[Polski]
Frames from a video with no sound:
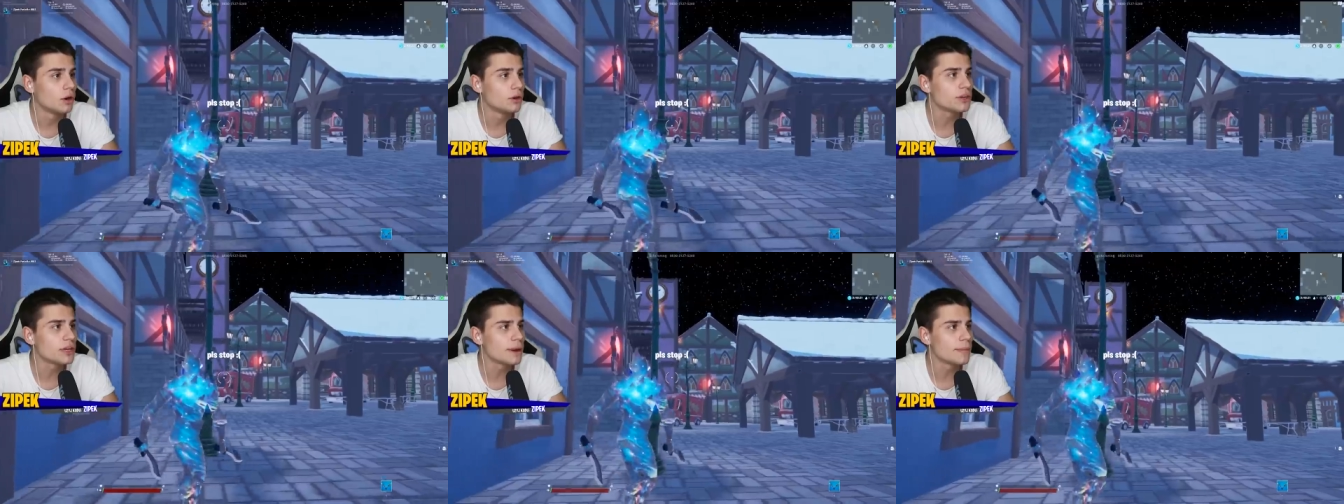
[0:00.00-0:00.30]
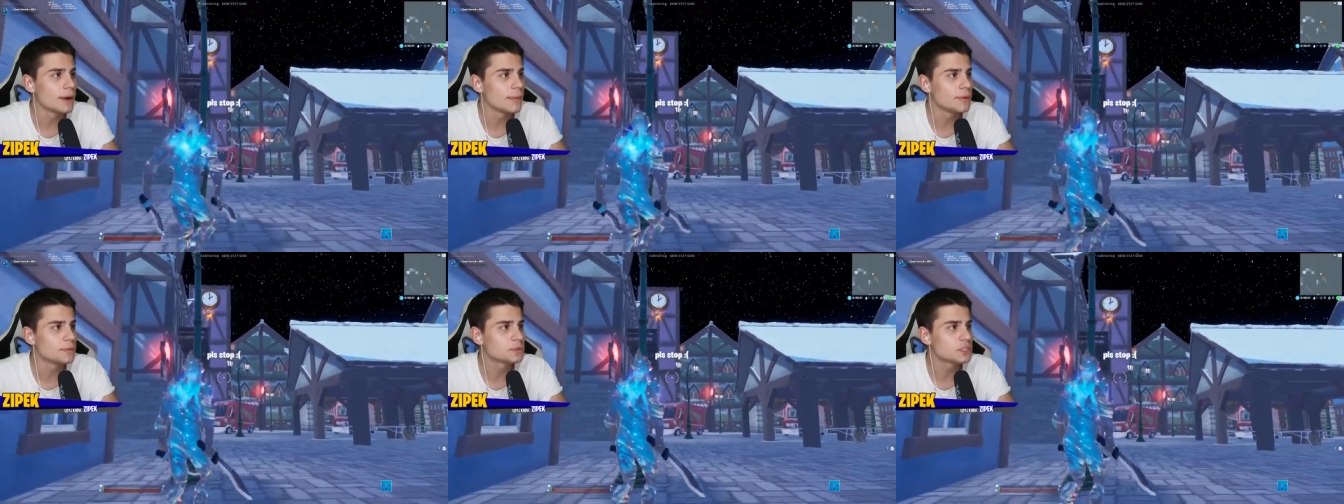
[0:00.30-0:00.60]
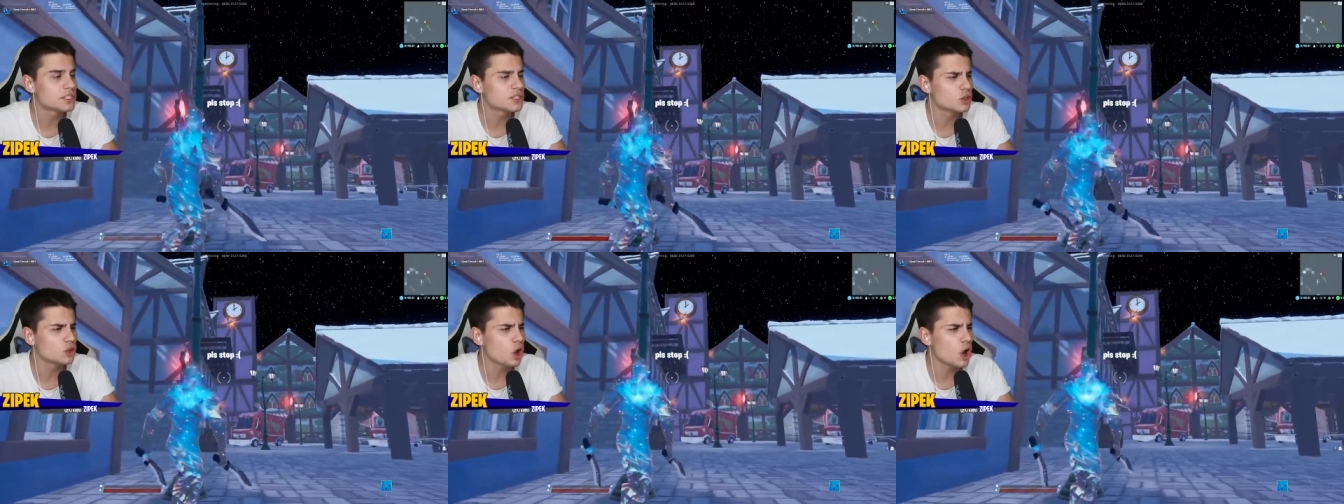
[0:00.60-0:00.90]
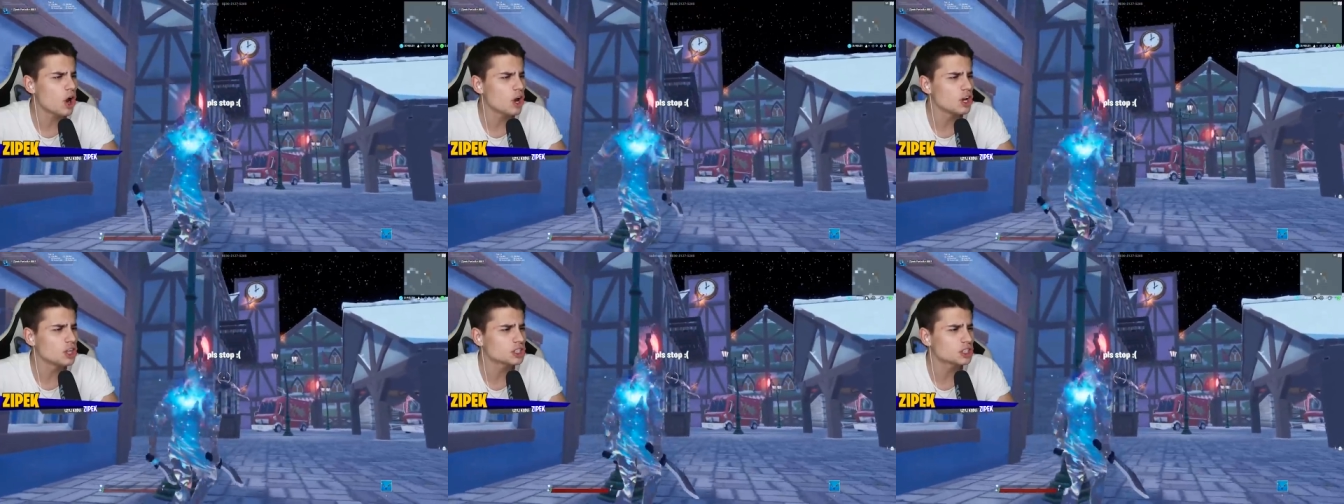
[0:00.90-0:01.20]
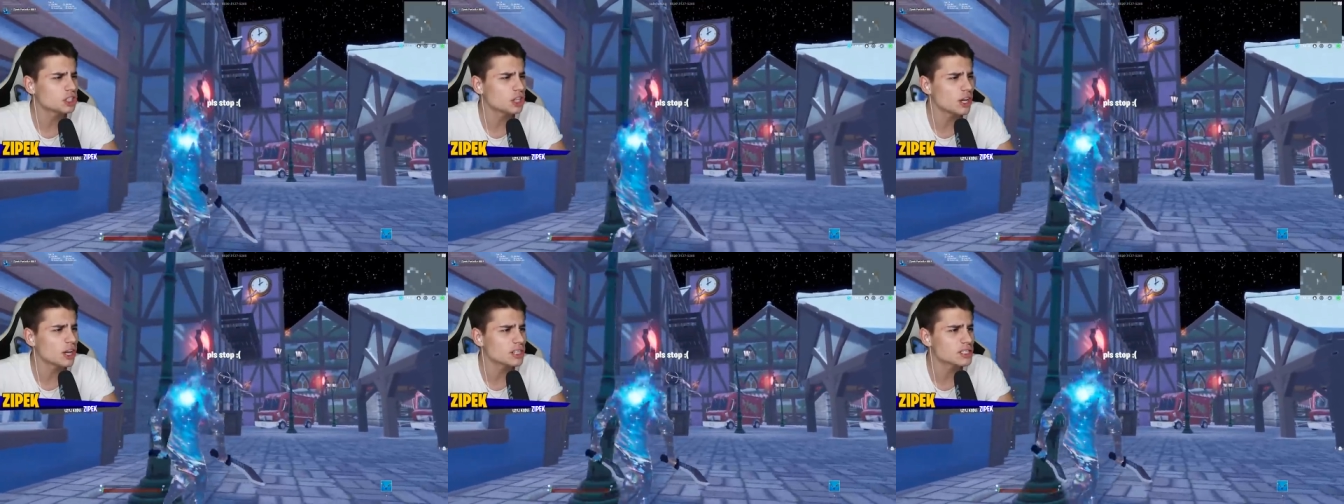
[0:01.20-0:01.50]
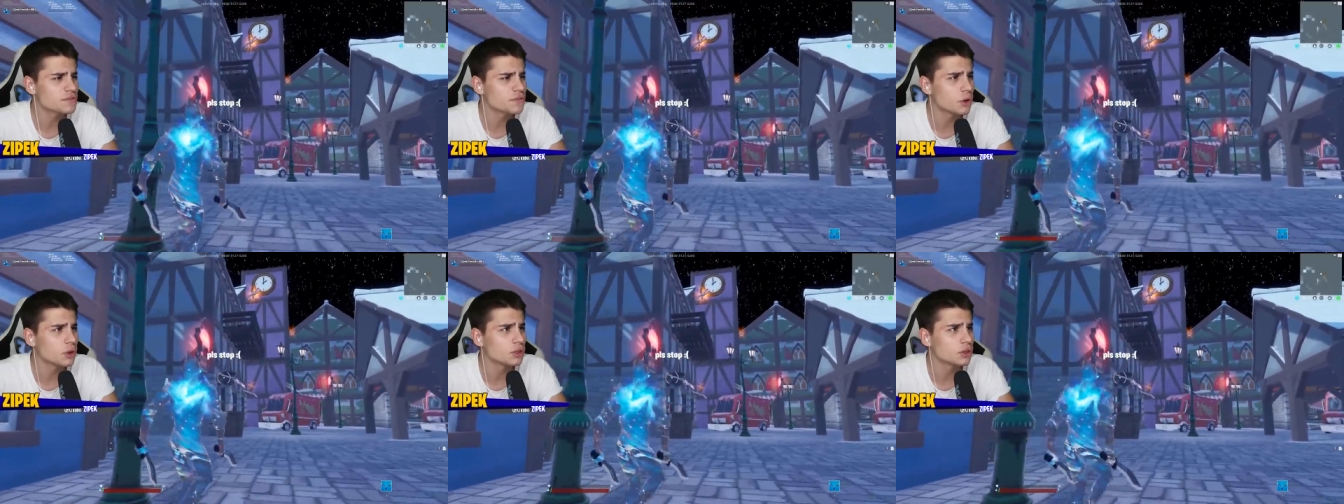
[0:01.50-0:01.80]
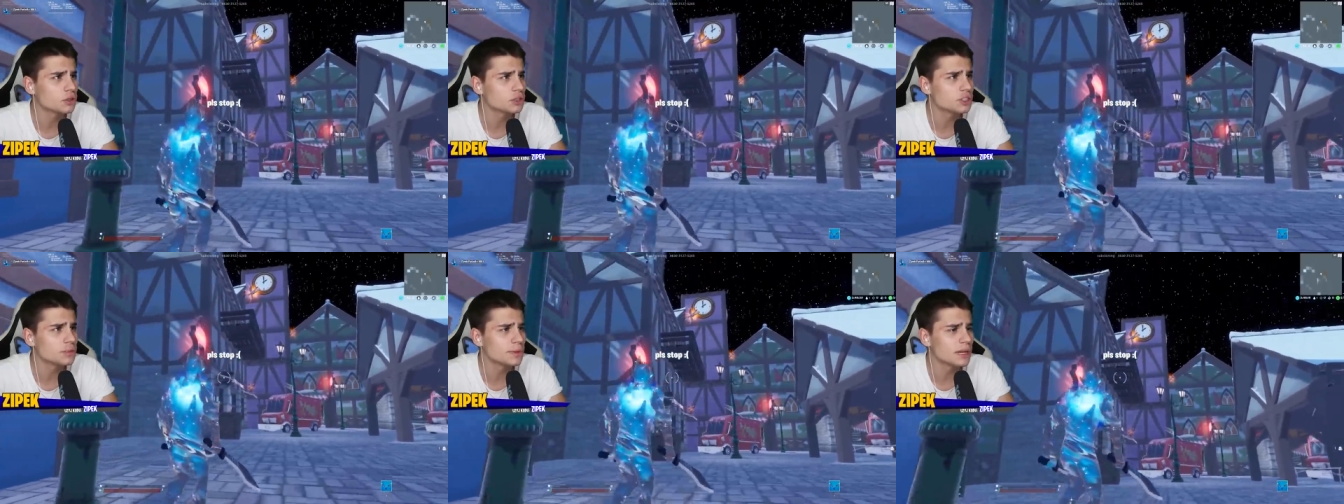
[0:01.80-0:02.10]
O nie, mamy przez... Ale teraz
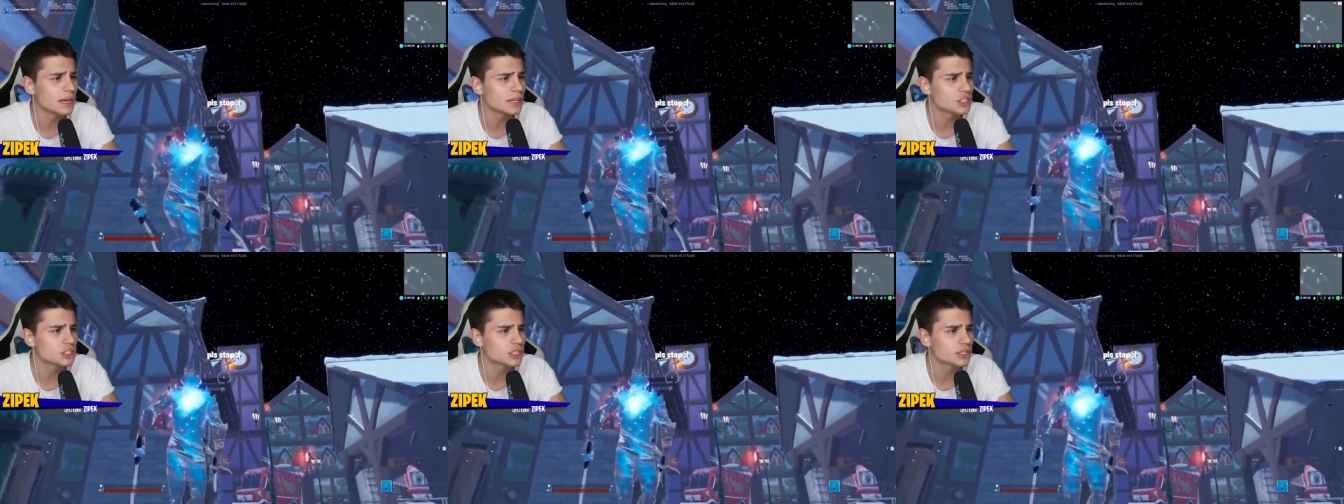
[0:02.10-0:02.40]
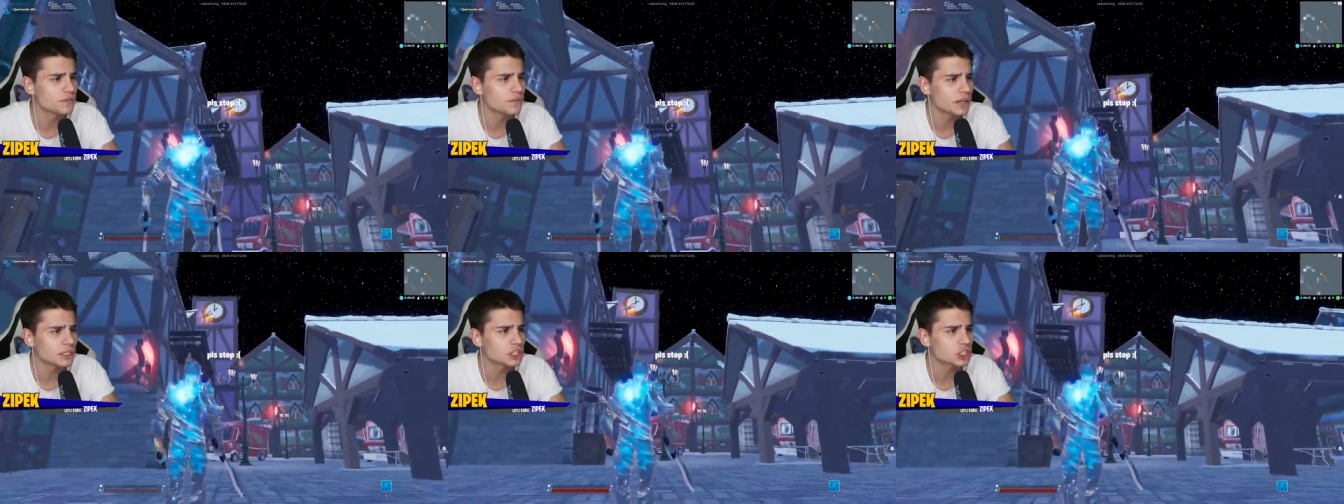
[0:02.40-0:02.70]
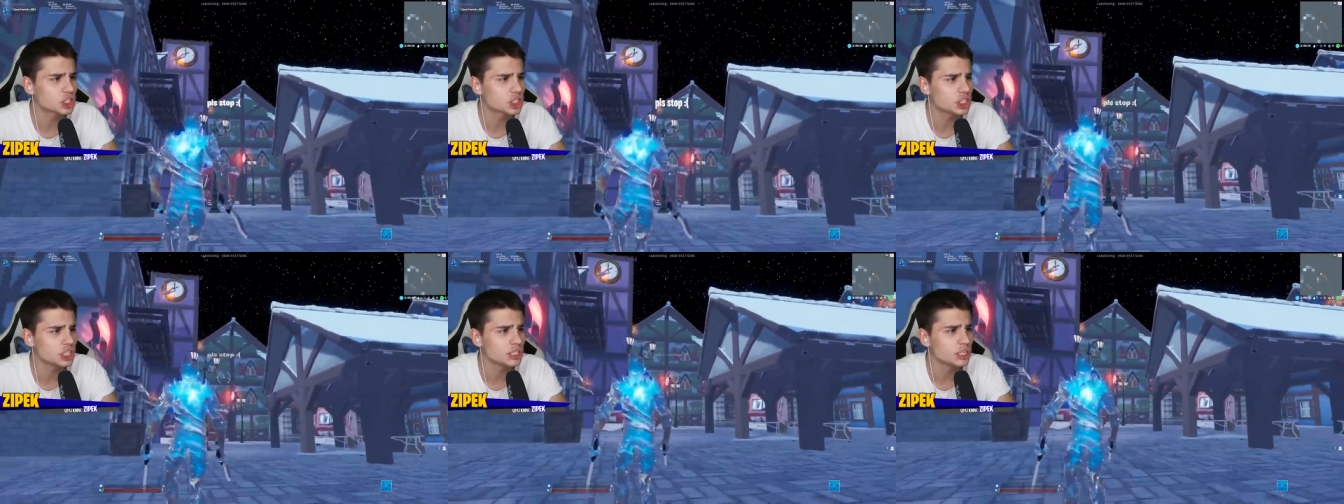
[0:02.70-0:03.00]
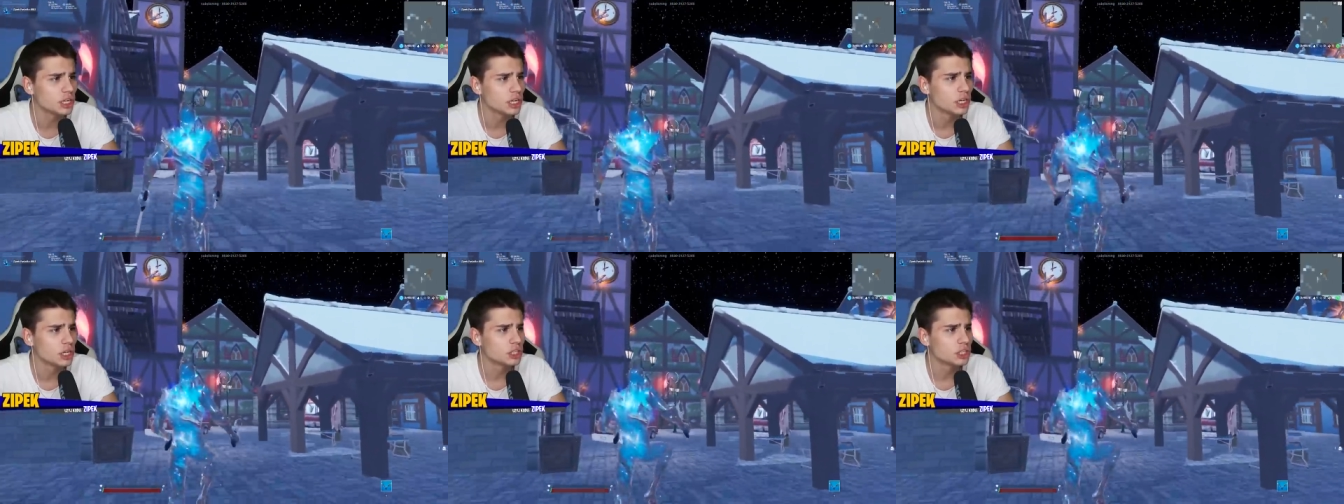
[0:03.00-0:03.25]
wolno chodzimy, a jeszcze dwa, trzy...